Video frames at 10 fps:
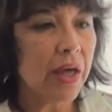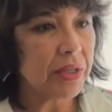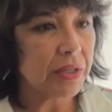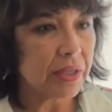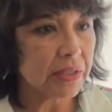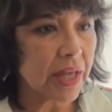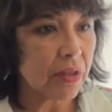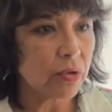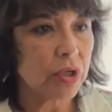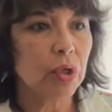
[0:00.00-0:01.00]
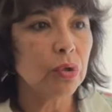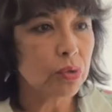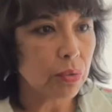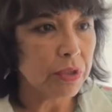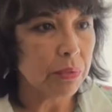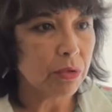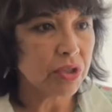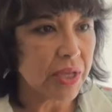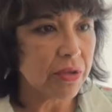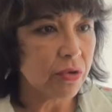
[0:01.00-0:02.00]
ha detectado que en los
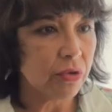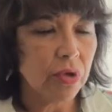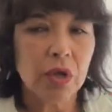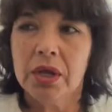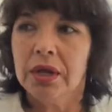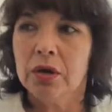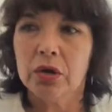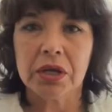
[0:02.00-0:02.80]
últimos años lo